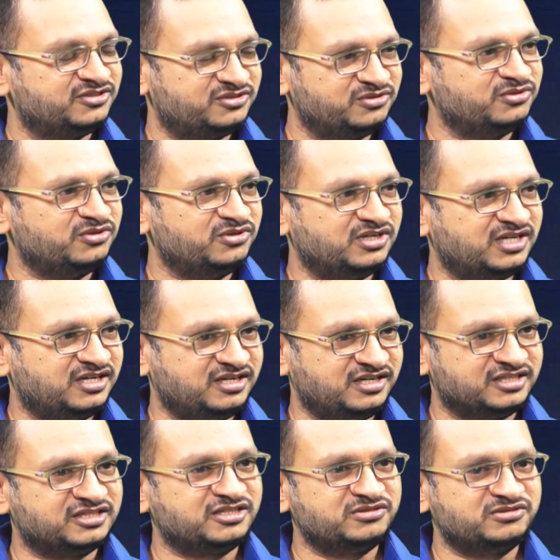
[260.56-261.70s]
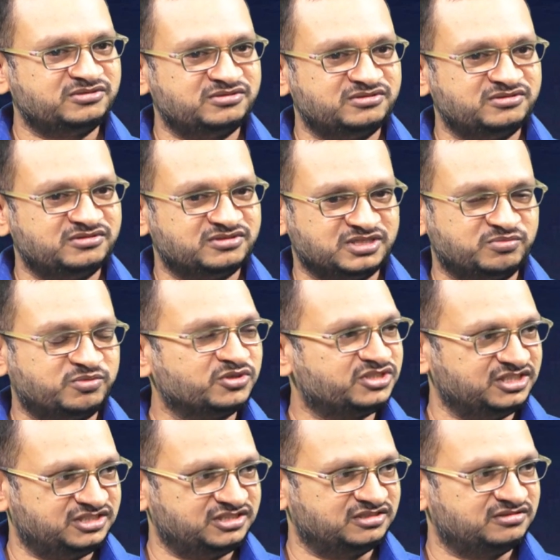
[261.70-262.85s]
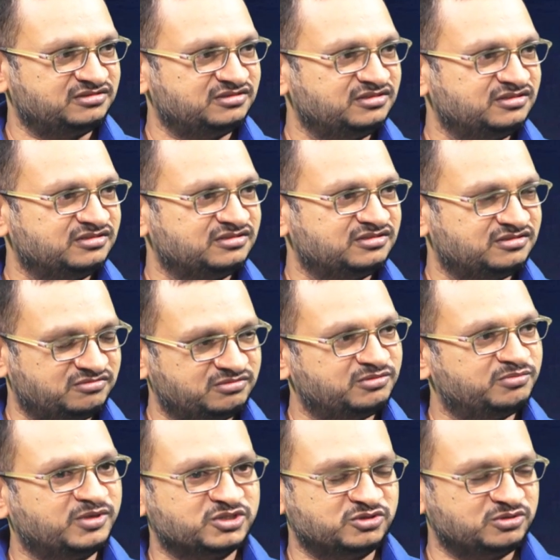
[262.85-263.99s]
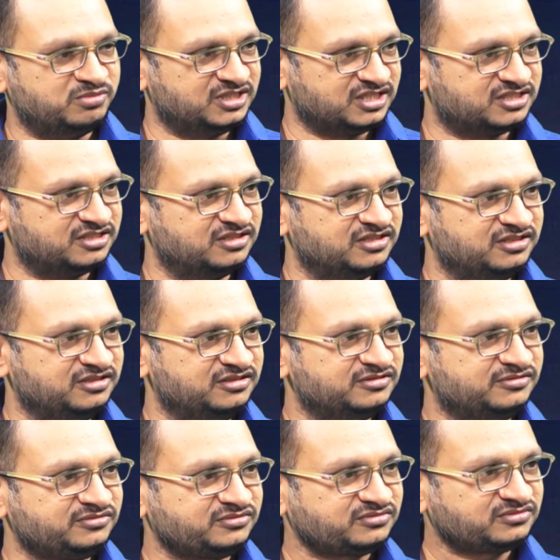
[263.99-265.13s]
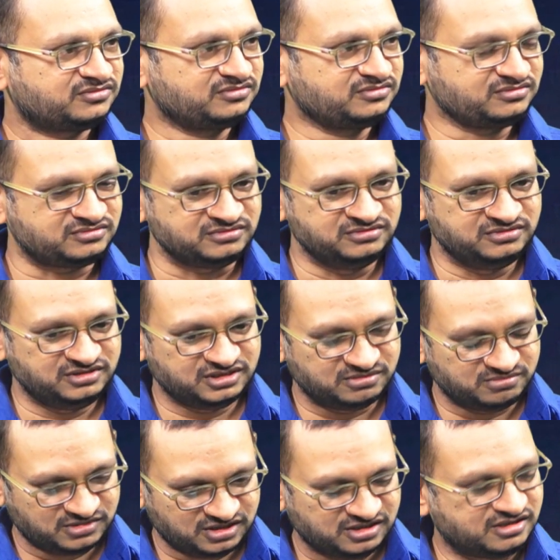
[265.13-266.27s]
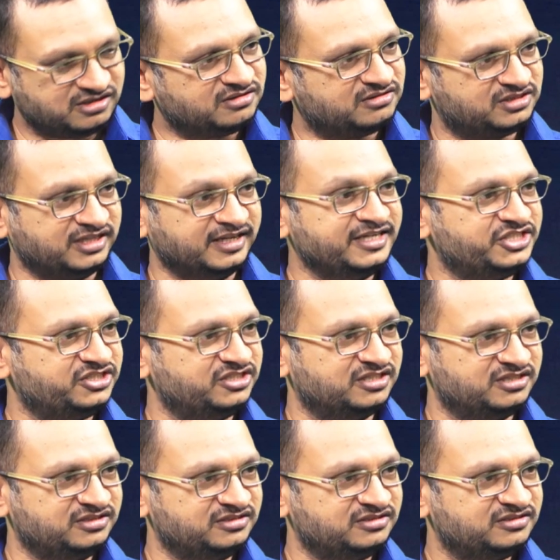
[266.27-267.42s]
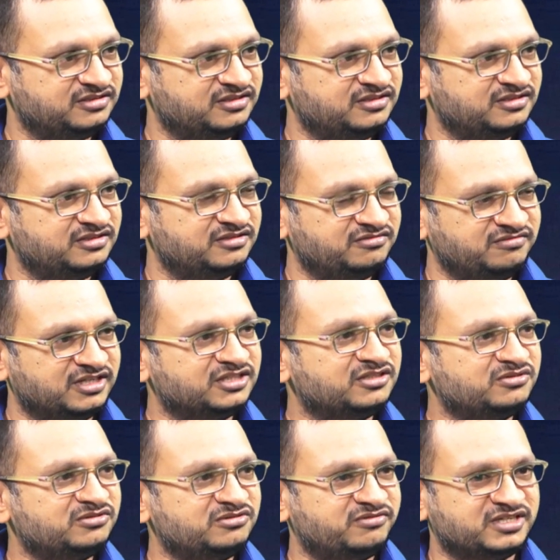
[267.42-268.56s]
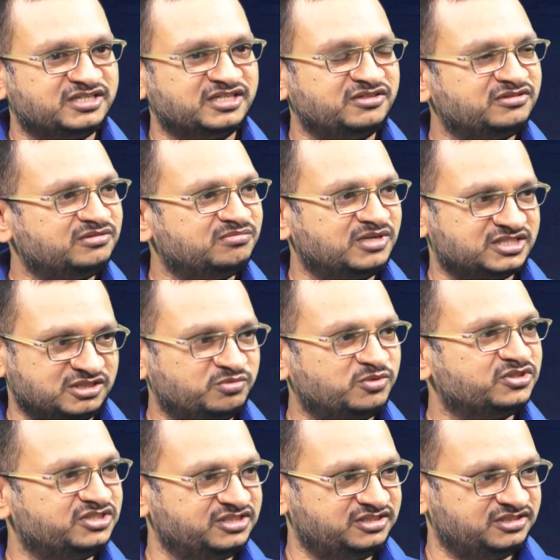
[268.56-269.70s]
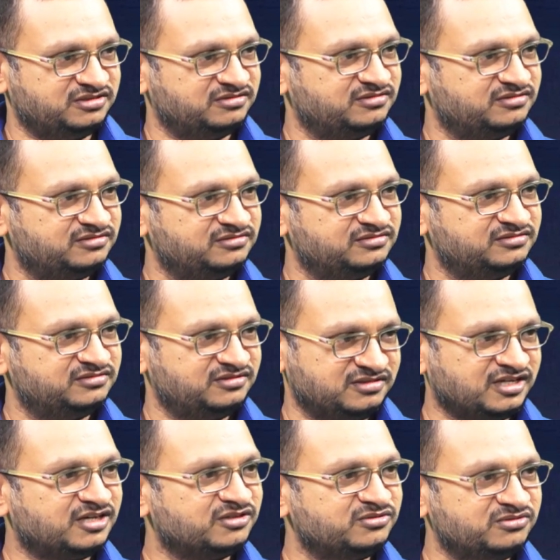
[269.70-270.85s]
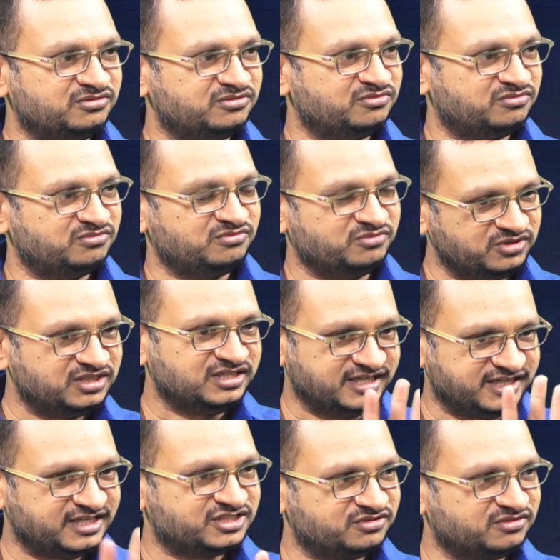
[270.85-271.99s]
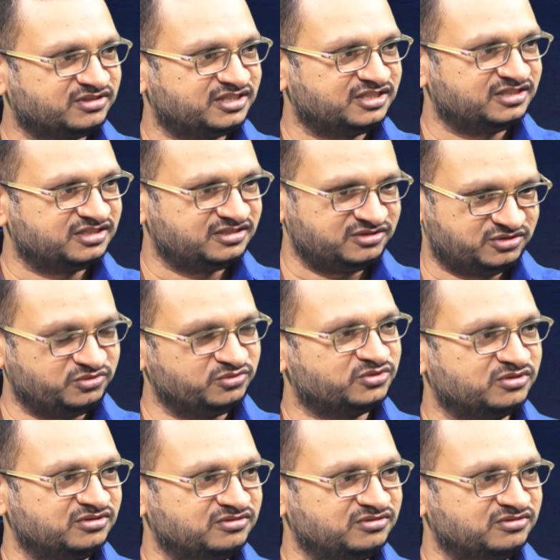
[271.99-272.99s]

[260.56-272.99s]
సో అందరూ సపోర్ట్ చేశారు ఓకే పరశూర్ బ్రదర్స్ కానీ అవును ఇంకా మా తనీష్ కానీ వీళ్ళందరూ వెనకాల ఉండి బాగా సపోర్ట్ చేశారు నాకు ఓన్లీ డైరెక్షన్ ఒకటే చూసుకో